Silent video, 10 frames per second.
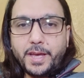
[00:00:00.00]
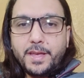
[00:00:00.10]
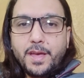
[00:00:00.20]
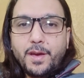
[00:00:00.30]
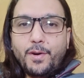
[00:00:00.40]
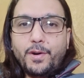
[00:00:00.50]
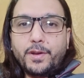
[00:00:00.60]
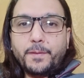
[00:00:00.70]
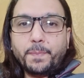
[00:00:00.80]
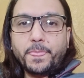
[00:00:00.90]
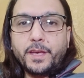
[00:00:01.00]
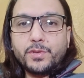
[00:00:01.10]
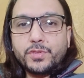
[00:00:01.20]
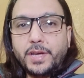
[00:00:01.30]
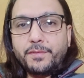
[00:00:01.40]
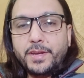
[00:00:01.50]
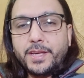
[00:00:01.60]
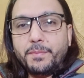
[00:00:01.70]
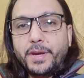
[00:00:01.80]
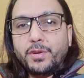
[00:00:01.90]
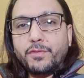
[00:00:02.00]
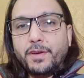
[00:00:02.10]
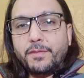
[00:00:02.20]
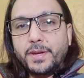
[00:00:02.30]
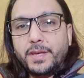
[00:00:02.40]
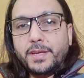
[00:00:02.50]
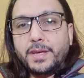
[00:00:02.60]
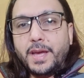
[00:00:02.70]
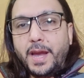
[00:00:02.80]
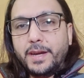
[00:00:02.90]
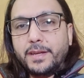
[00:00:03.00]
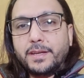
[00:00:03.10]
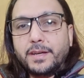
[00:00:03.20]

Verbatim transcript: है और ये जो जनवरी के मिड और फरवरी के एंड